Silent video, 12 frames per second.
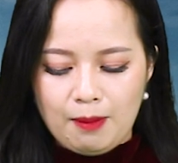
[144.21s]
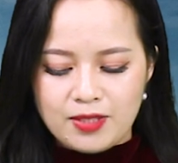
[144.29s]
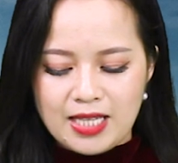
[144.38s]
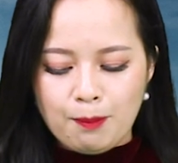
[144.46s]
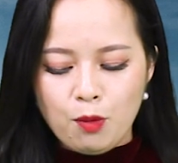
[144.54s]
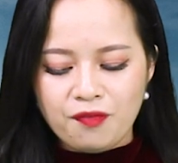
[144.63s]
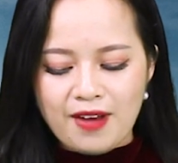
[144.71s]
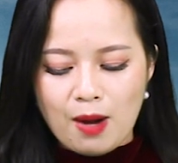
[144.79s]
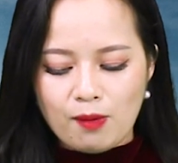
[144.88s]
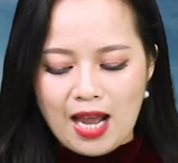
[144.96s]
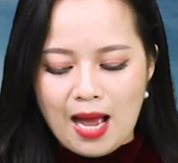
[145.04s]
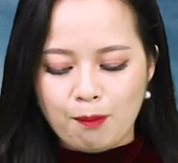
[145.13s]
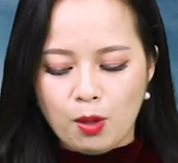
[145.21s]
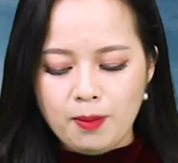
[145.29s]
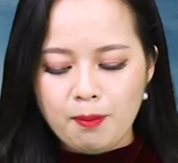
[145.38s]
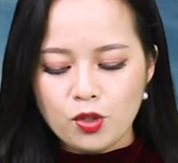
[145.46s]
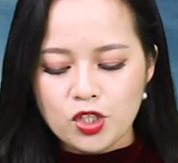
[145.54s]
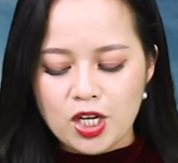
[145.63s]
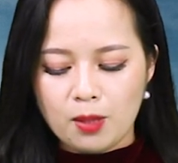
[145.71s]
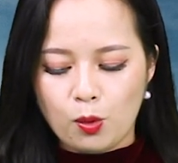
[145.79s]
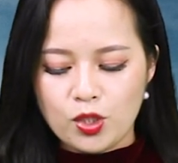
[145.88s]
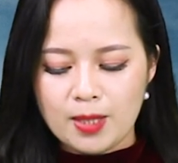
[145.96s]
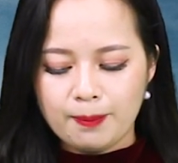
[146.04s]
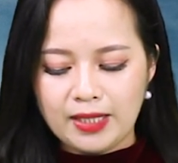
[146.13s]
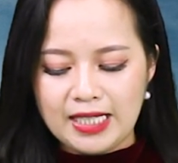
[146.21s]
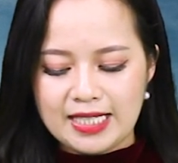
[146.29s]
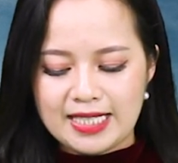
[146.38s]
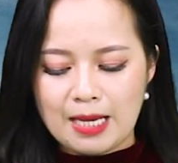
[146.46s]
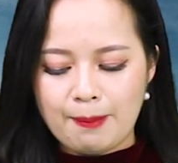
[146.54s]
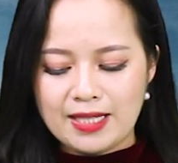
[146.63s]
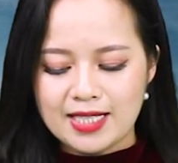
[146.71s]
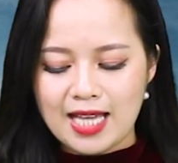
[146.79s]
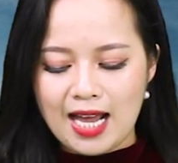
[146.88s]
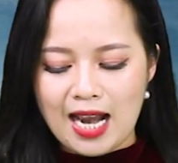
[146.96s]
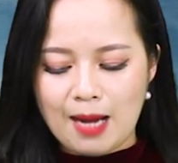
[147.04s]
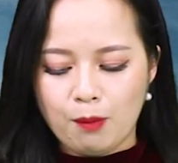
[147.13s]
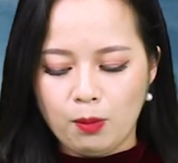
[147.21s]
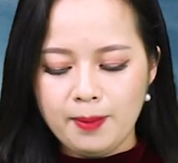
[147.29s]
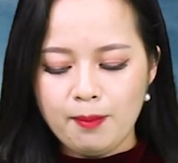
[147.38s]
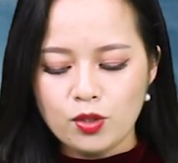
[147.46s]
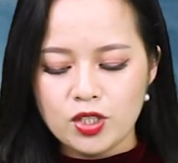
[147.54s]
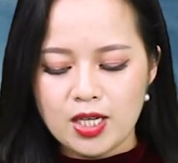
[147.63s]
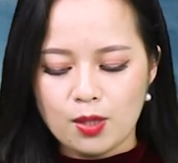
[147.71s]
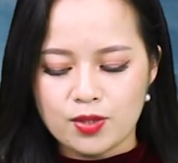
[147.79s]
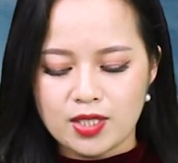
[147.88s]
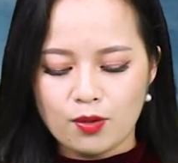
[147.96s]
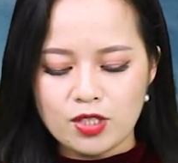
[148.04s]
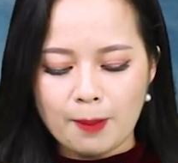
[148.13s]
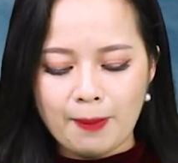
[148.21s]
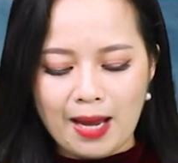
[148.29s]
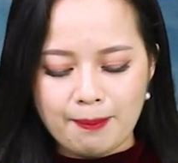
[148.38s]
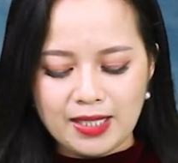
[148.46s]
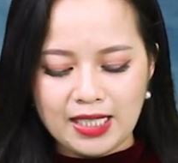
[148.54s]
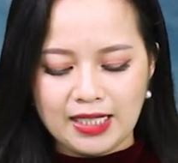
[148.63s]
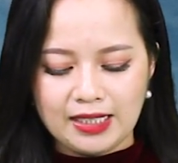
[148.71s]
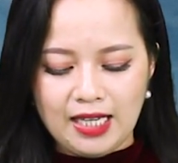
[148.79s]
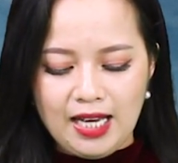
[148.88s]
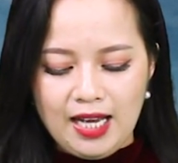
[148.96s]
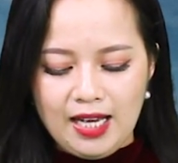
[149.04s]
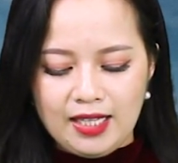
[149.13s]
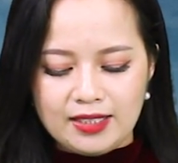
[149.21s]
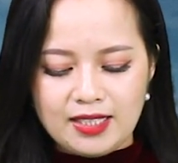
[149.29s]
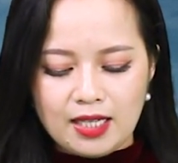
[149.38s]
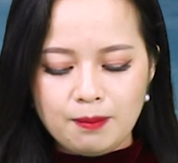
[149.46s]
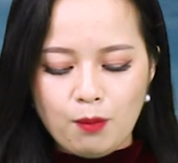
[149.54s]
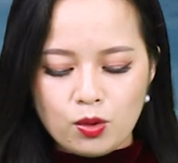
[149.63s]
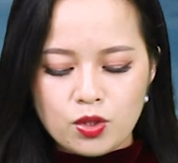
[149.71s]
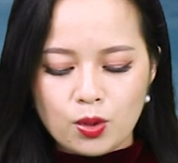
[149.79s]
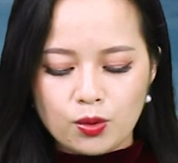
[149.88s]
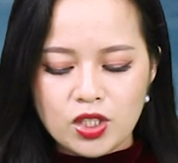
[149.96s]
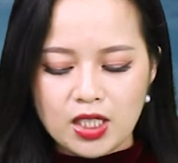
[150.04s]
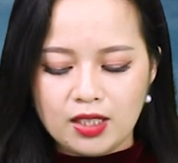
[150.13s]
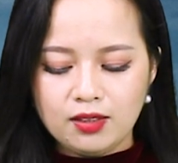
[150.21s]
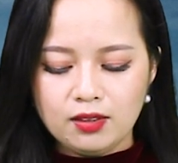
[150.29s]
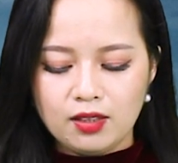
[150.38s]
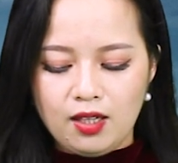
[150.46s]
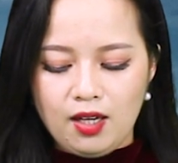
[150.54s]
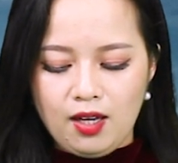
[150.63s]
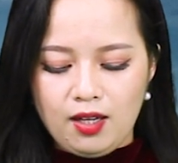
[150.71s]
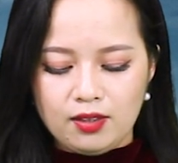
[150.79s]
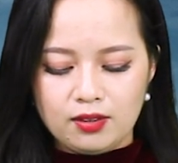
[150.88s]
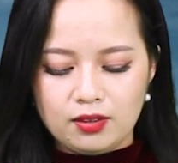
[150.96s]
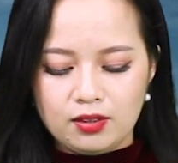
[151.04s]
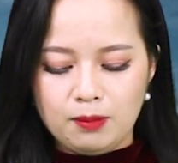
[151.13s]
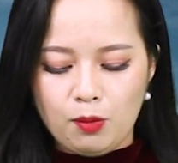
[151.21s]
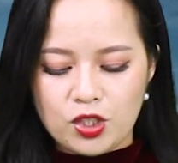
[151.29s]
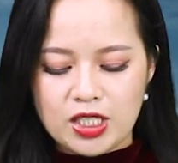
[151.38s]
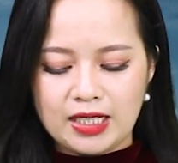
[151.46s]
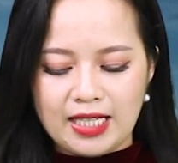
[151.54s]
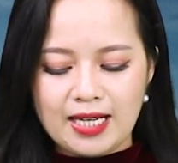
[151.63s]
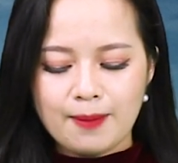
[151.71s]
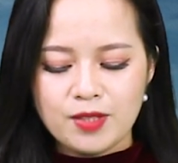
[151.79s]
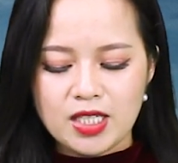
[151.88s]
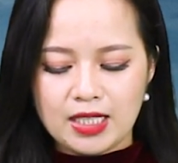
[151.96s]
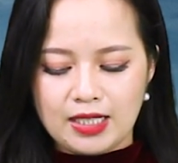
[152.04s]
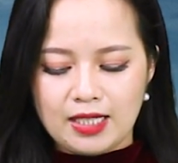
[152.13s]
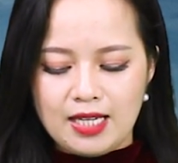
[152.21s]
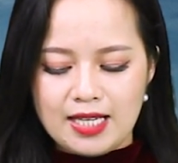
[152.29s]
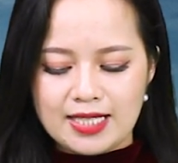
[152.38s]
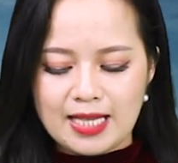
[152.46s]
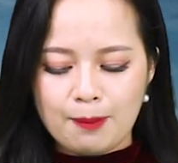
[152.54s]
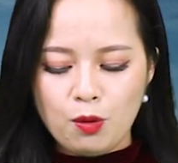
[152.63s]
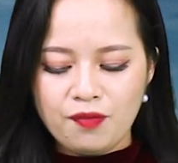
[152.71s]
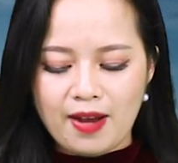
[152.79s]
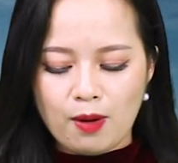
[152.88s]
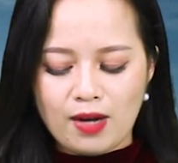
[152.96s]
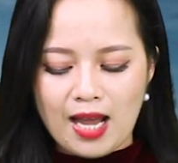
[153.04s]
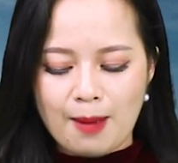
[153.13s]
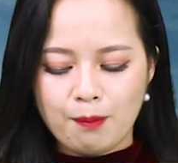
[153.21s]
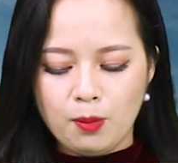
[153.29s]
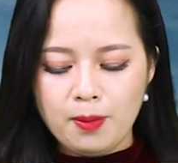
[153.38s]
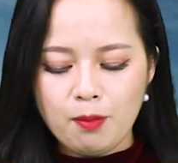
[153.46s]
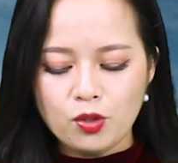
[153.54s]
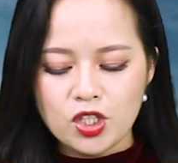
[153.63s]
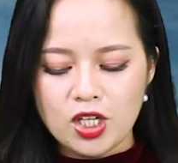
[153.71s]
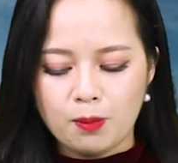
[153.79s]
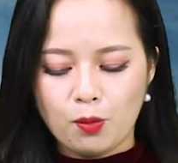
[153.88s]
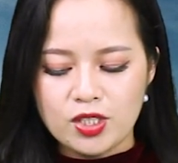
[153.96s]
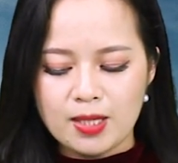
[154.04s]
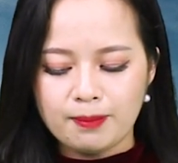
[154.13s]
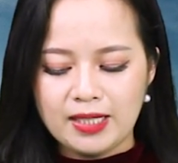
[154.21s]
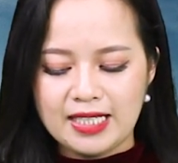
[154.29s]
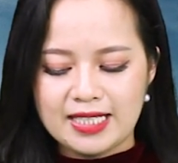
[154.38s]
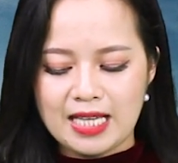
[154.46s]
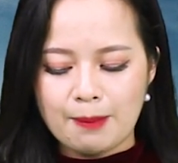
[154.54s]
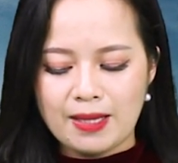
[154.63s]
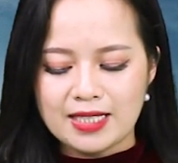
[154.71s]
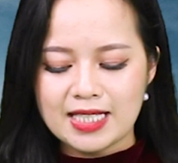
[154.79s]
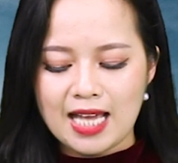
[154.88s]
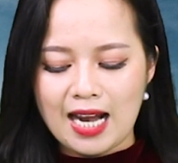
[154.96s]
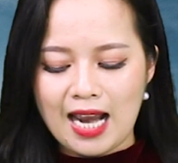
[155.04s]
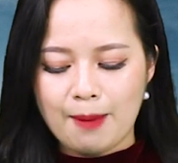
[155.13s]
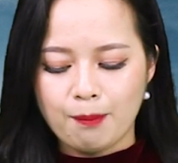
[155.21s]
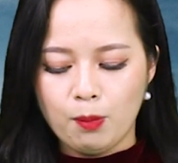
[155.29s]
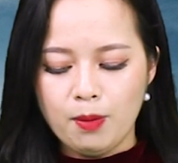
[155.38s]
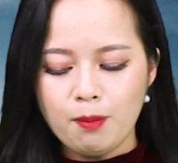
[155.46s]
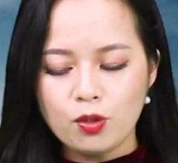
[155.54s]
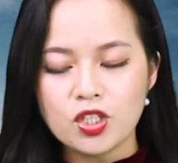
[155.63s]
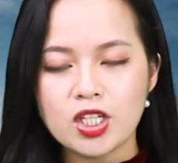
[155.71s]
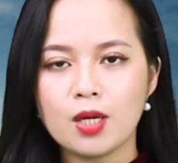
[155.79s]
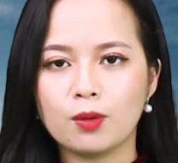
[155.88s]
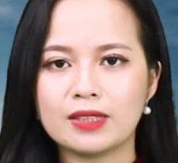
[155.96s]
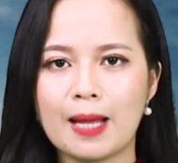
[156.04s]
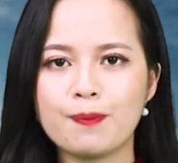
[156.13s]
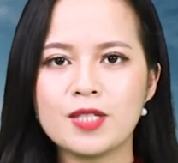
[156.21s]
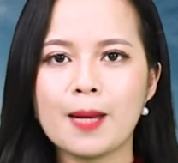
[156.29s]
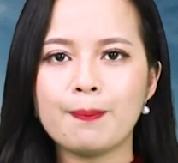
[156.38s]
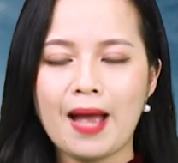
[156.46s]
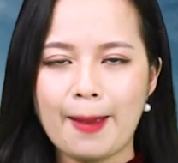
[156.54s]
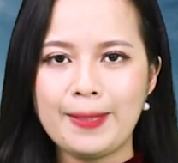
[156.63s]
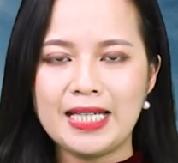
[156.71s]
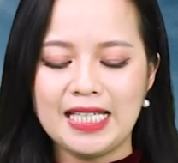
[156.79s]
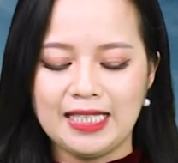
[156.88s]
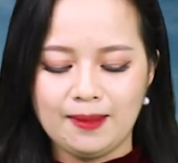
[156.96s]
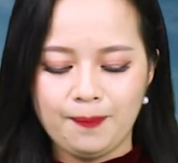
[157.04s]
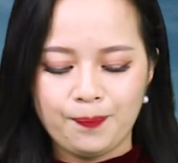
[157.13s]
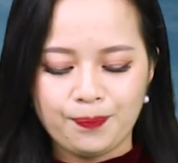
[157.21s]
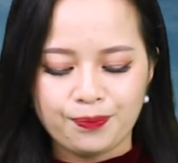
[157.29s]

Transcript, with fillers: Giá mua vào là 41 triệu 400 nghìn, giá bán ra là 41 triệu 620 nghìn. Nhẫn 4 số 9 từ 1 chỉ đến 5 chỉ, Giá mua vào là 41 triệu 400 nghìn, giá bán ra là 41 triệu 820 nghìn.